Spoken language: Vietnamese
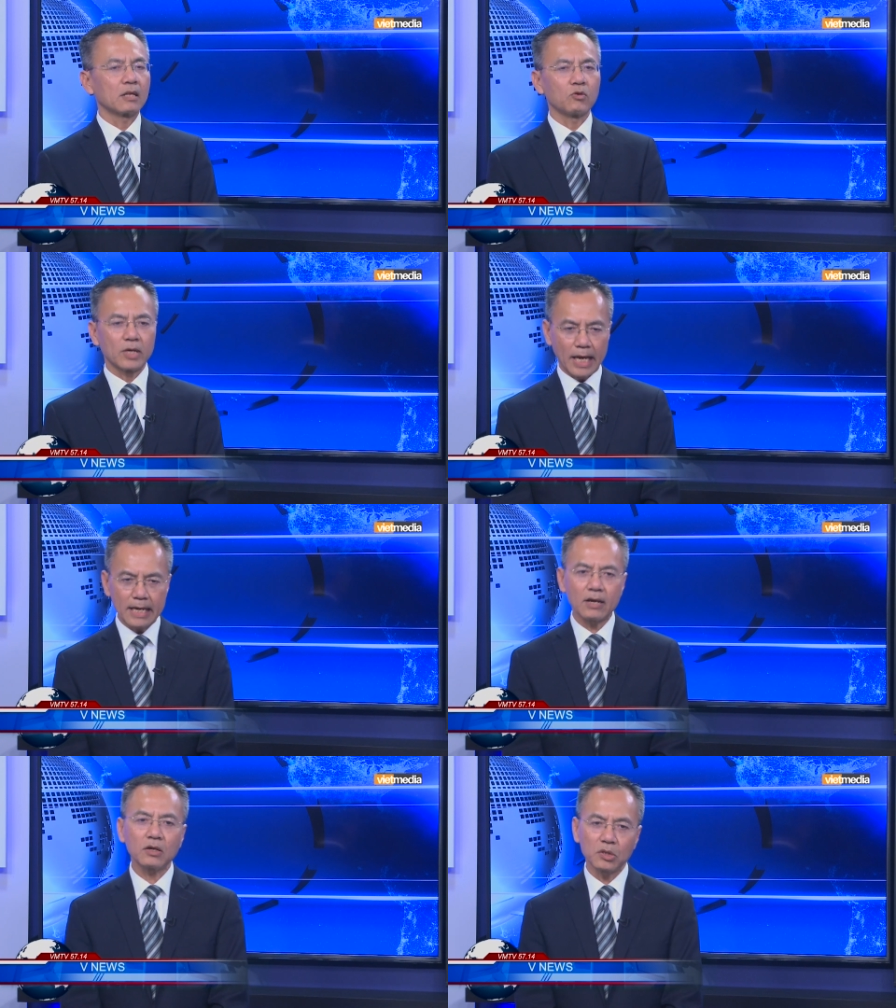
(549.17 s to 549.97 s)
tôi nghĩ
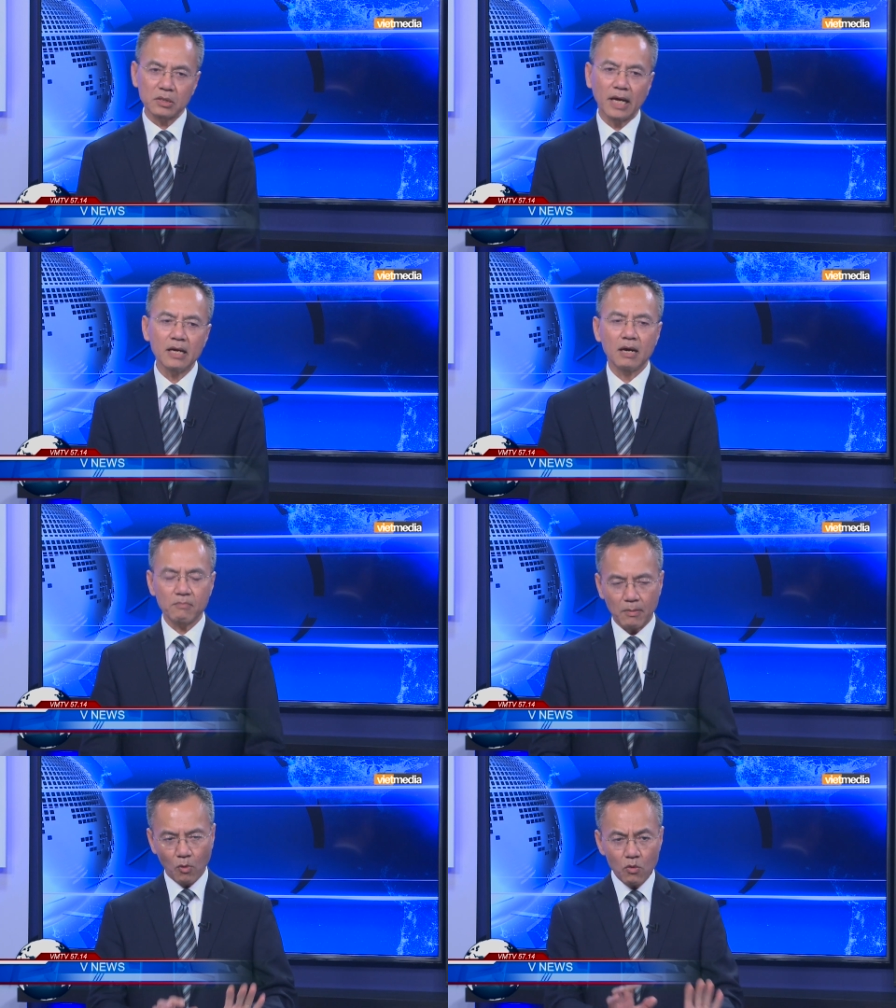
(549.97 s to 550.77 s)
cái đó nó thực tế
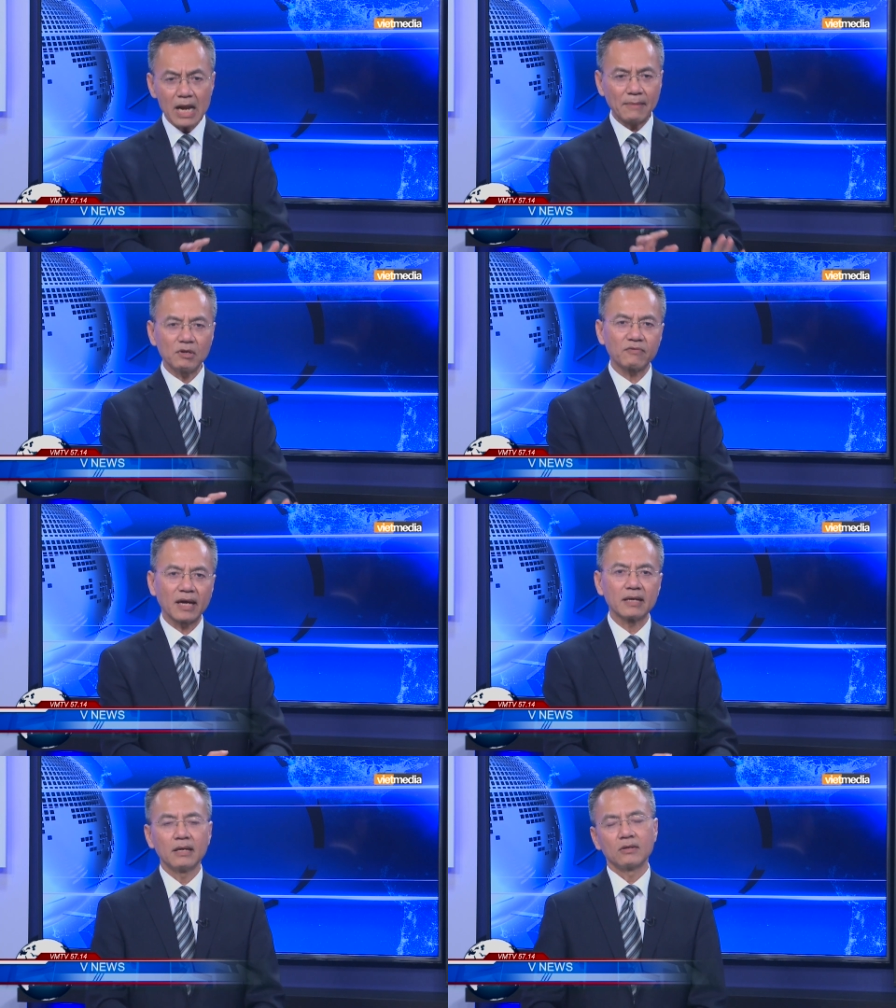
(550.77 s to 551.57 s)
hơn mà muốn làm như
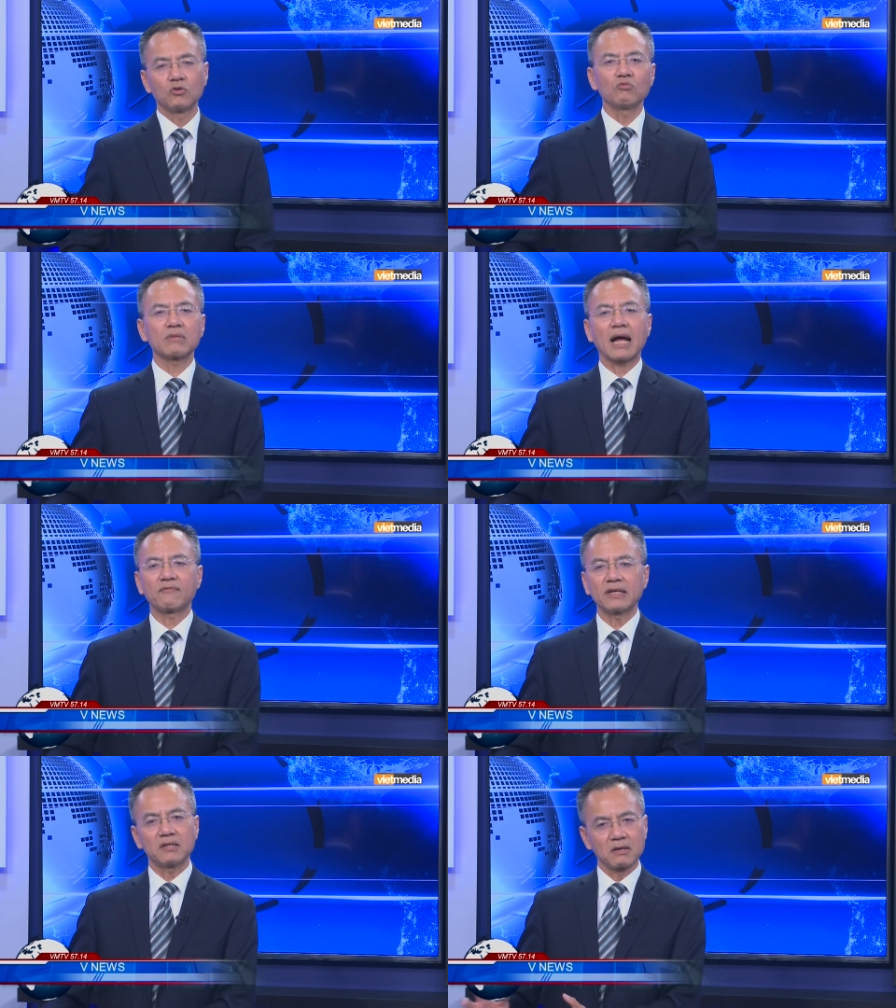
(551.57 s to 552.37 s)
vậy chúng ta
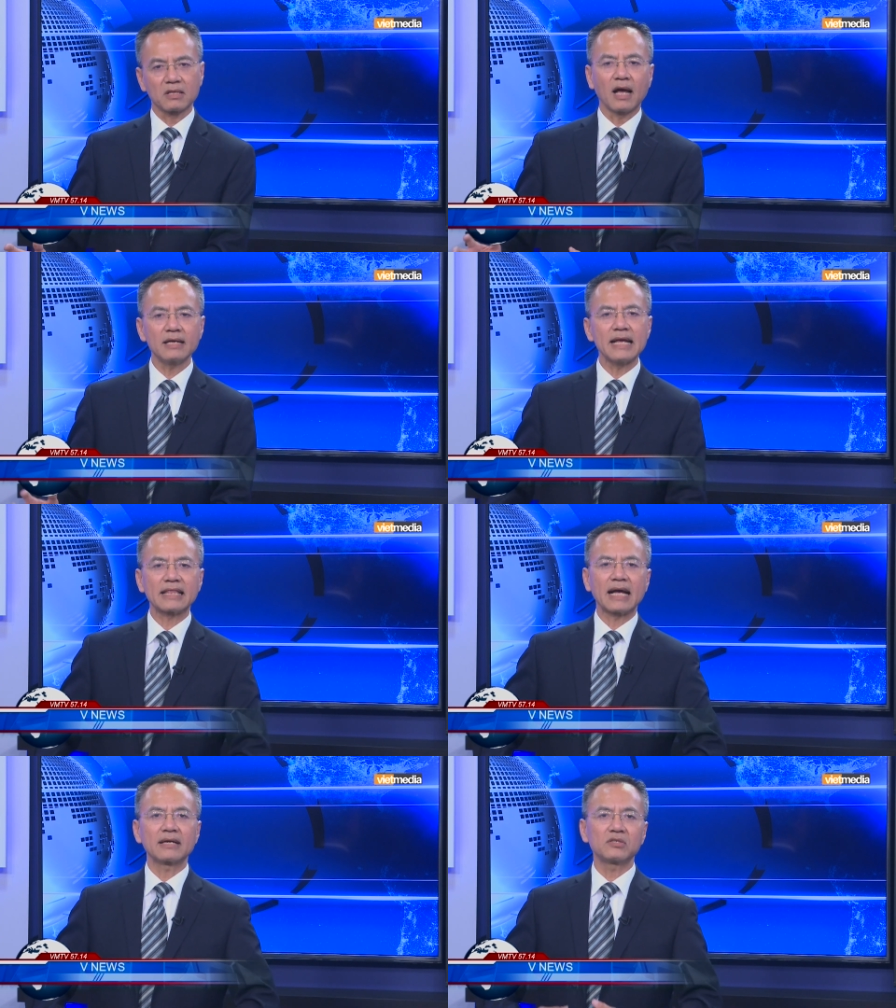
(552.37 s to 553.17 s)
phải thực tế gia
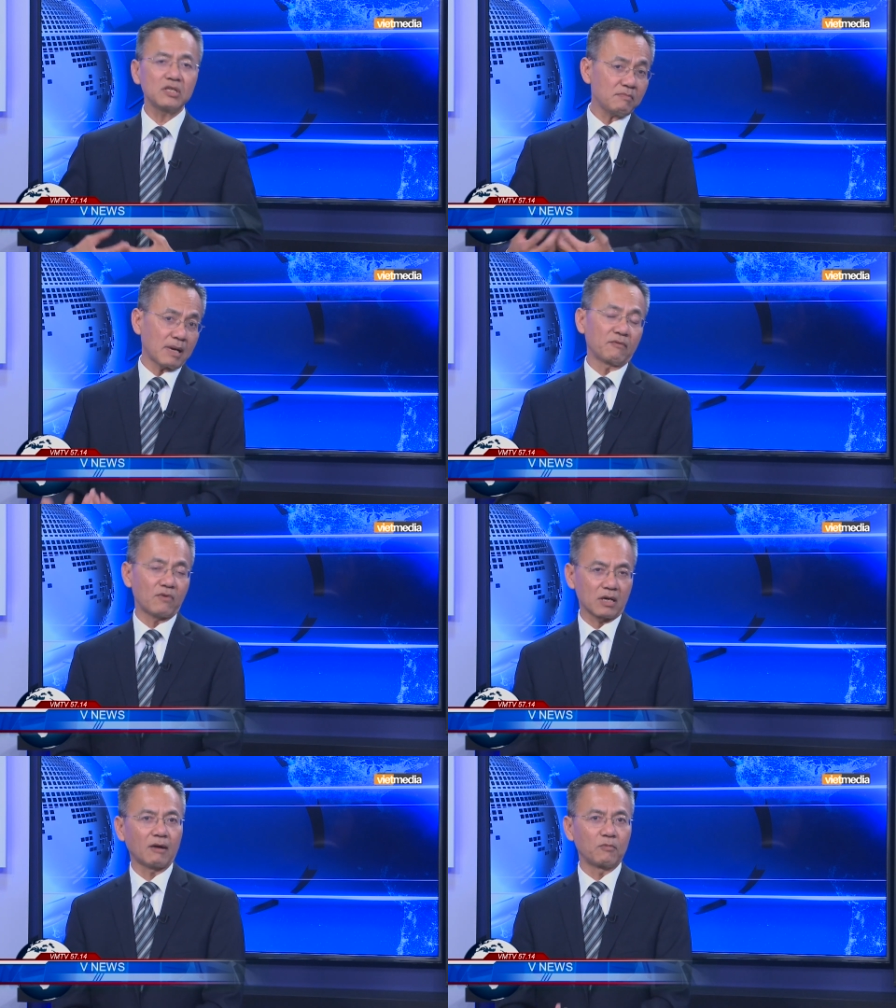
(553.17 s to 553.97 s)
tăng cái sức mạnh
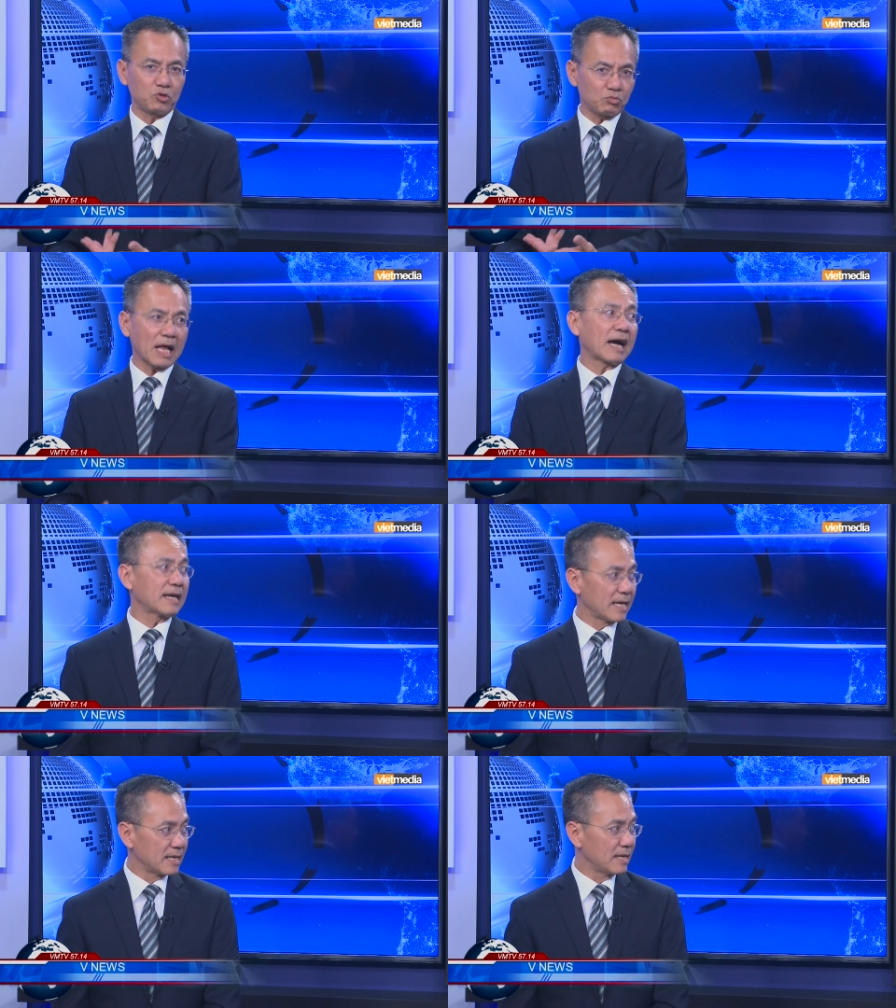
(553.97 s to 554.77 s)
vận động của chúng ta ở
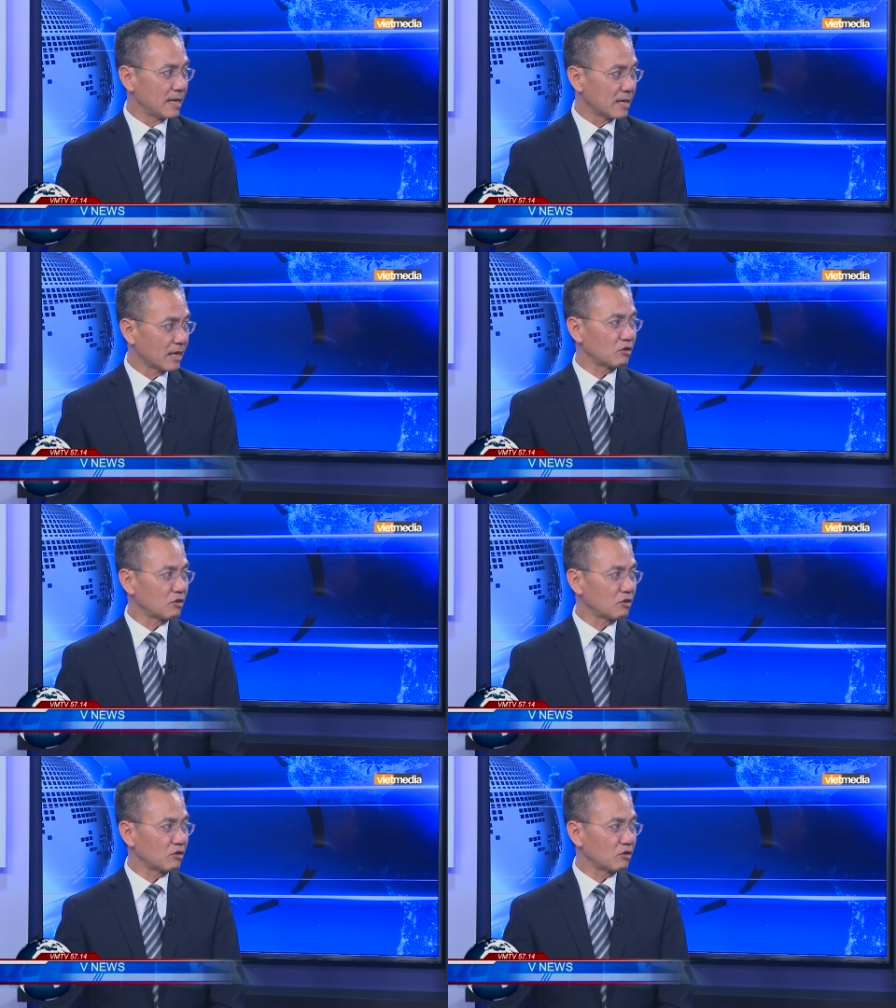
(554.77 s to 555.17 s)
đây vâng.